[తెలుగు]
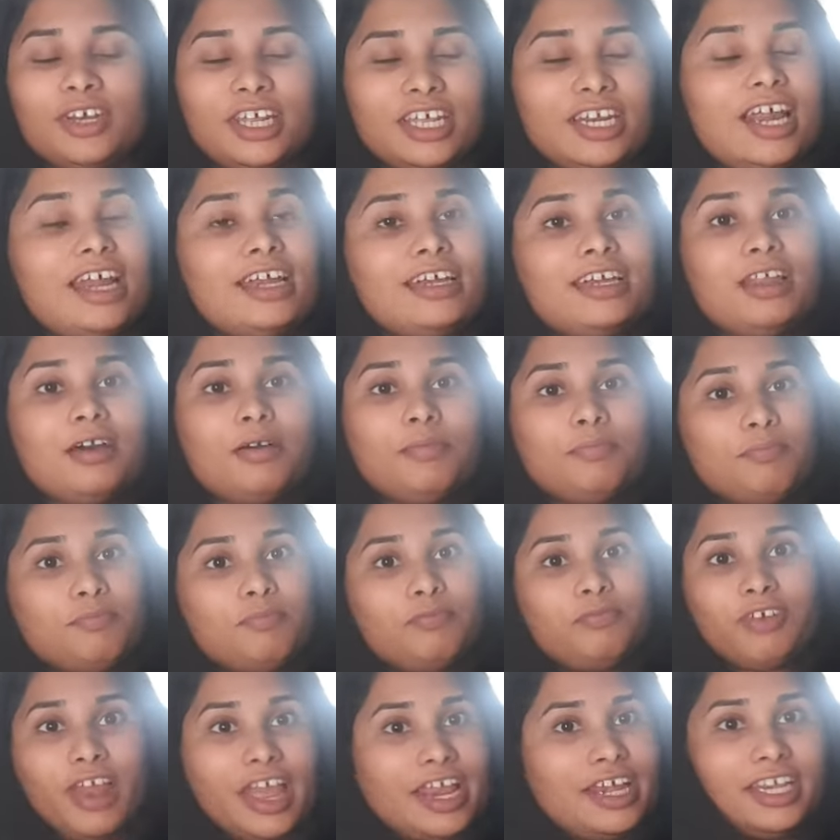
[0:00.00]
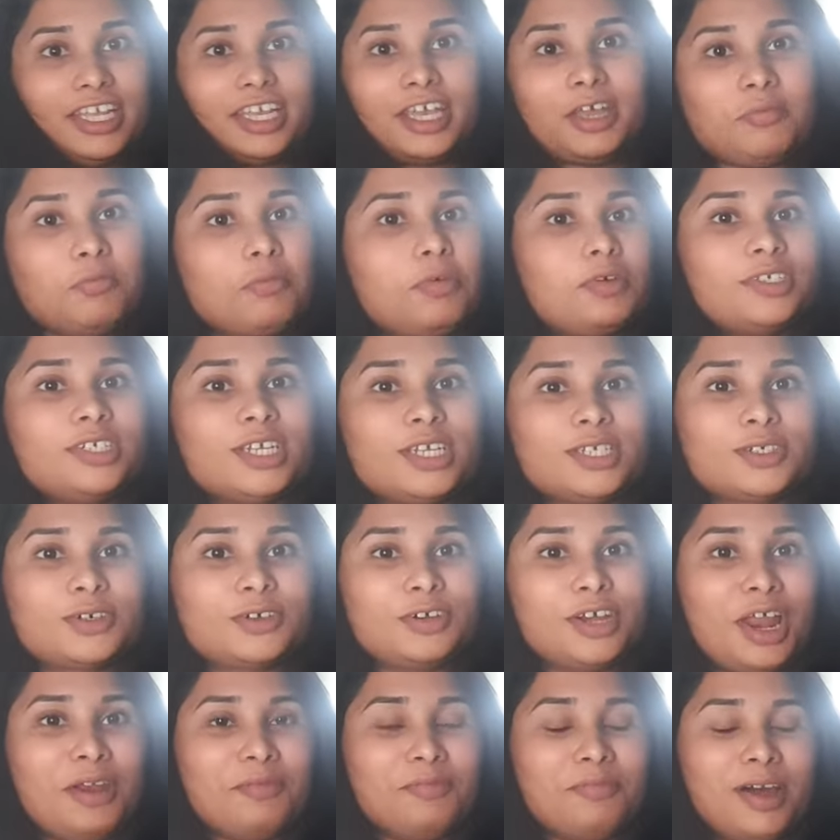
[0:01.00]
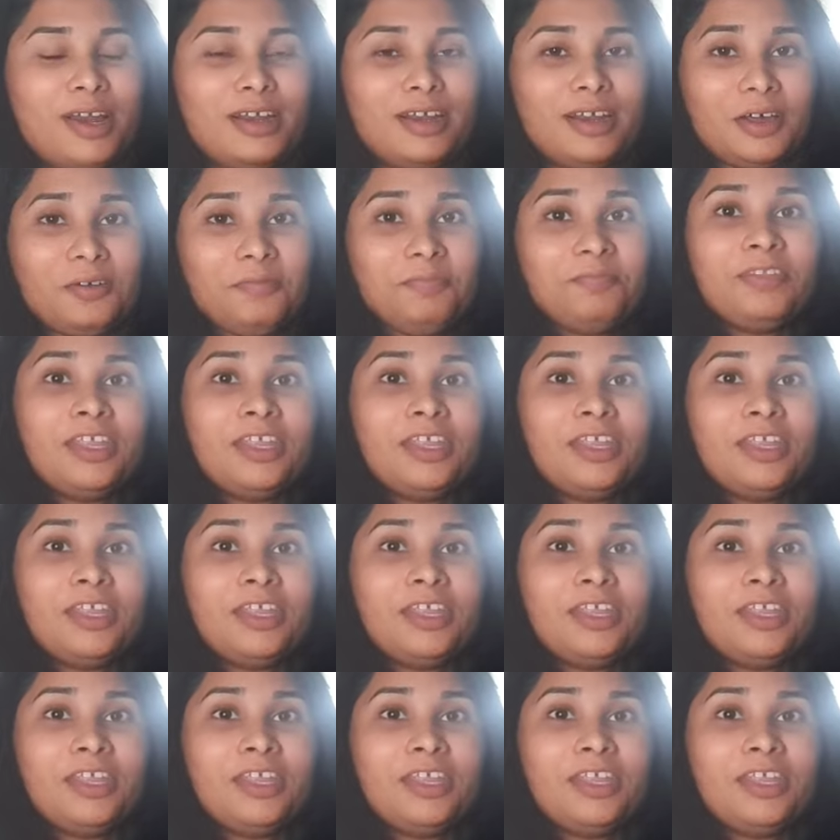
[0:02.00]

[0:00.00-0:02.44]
నేను అట్లా ఫ్లైట్ టికెట్ బుక్ చేసుకున్నాను అనమాట